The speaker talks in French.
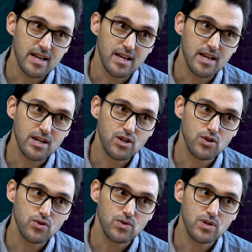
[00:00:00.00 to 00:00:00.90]
et
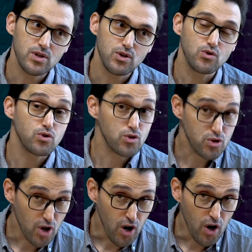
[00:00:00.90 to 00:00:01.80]
qui nous
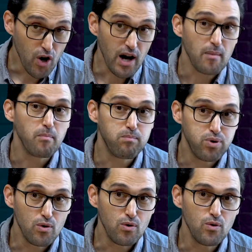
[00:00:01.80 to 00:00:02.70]
sort un
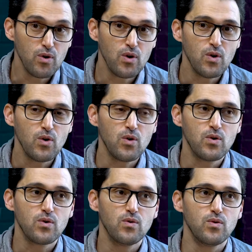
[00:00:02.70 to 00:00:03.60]
peu
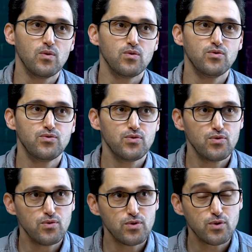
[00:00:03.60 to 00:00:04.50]
euh,
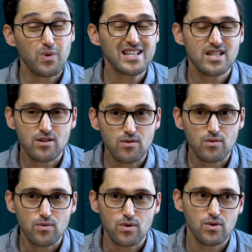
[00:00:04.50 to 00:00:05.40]
du
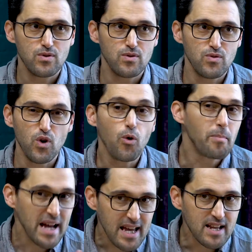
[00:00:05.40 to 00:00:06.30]
soi-disant euh,
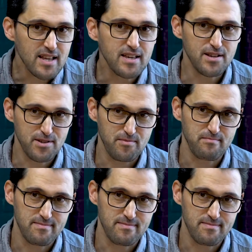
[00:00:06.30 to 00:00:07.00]
nombrilisme